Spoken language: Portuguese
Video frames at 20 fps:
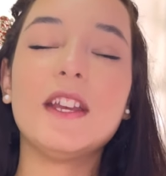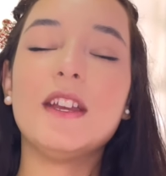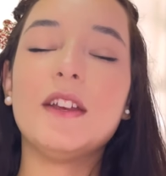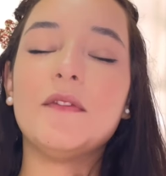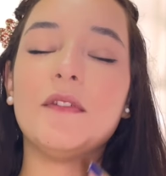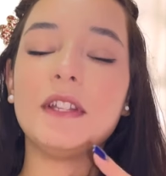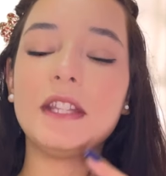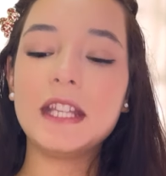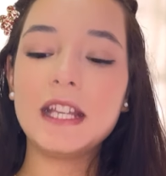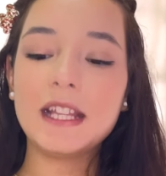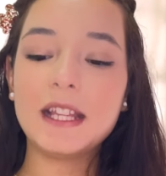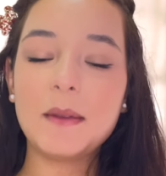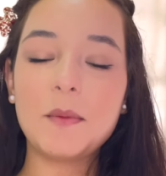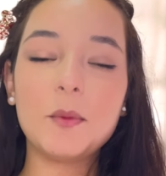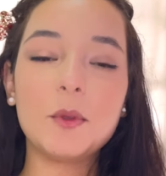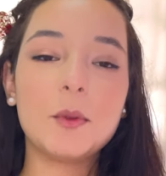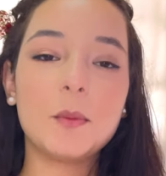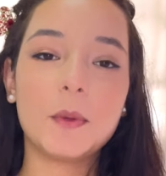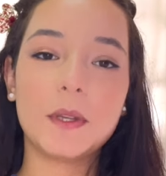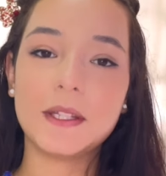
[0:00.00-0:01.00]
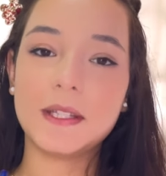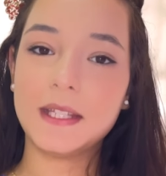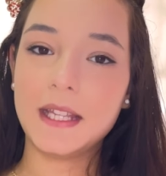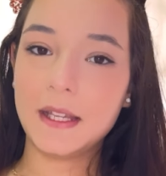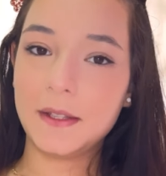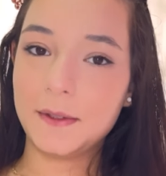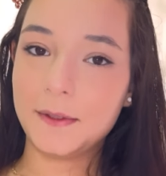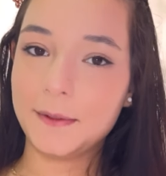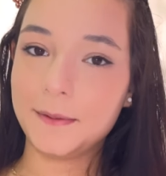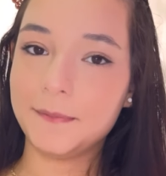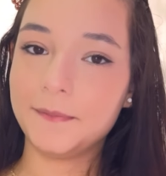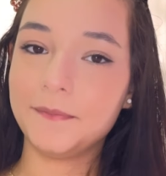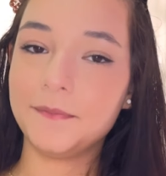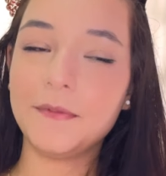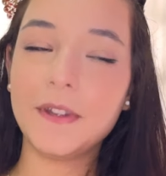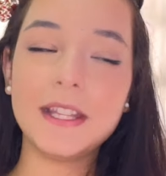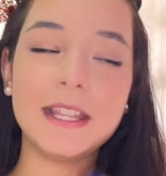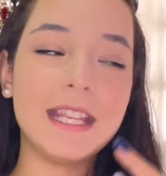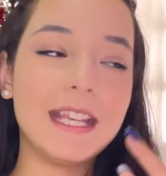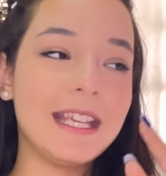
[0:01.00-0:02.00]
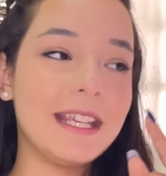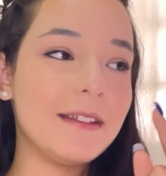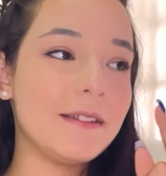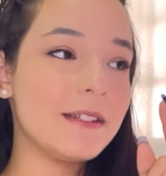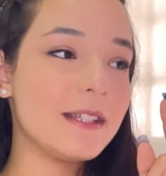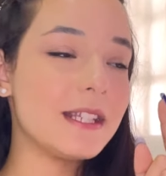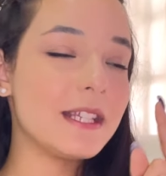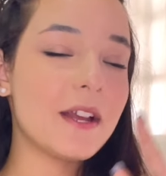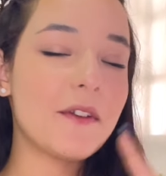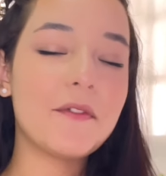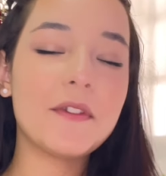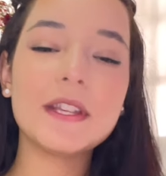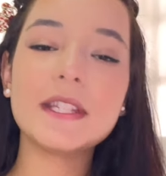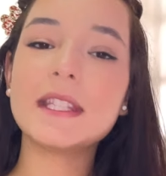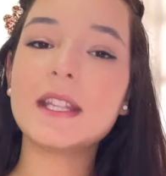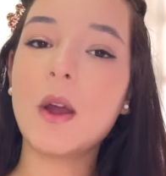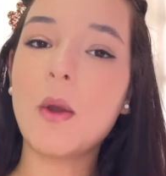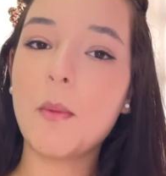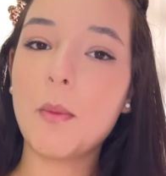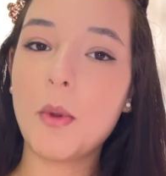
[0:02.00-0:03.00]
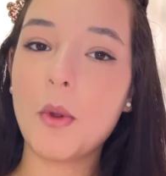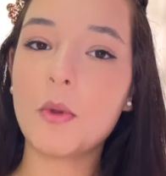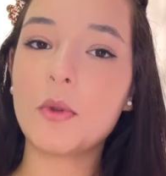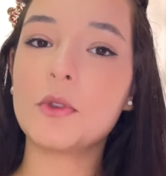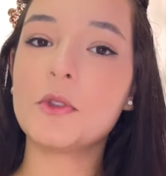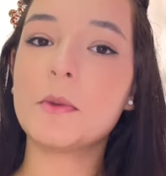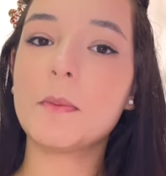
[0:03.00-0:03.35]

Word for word: vai ter que ter muito preceito, vai ter que se afastar um pouco de